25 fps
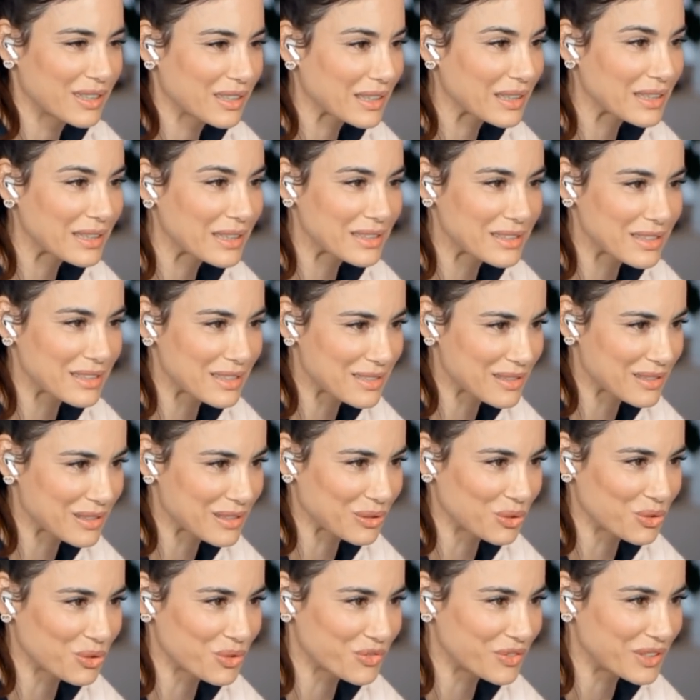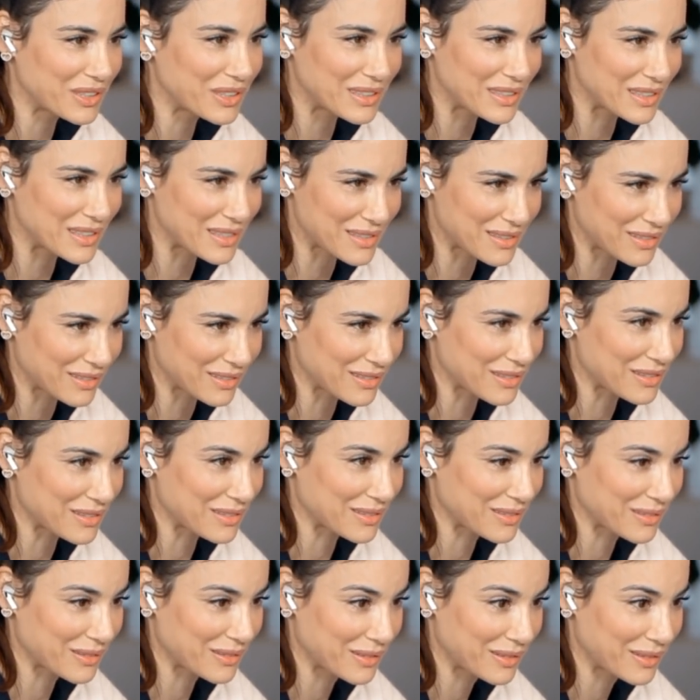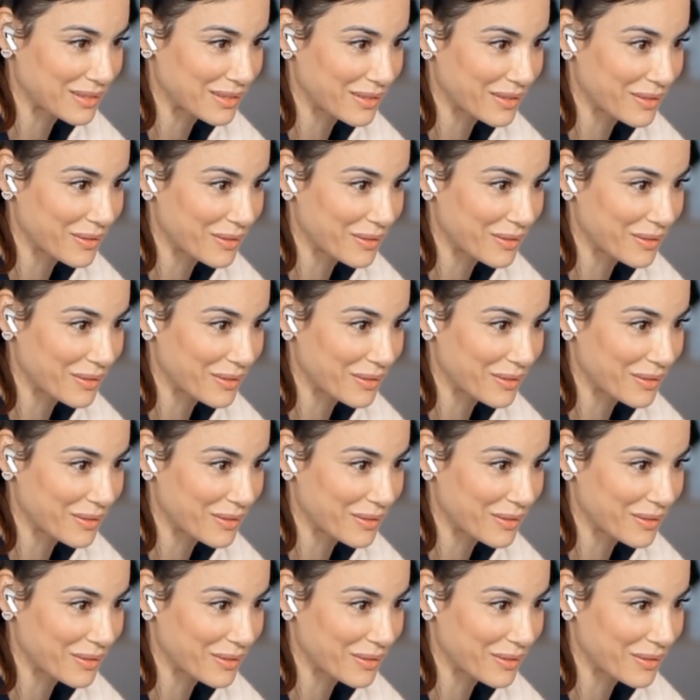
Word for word: Richtigste und Wichtigste ist. Mhm.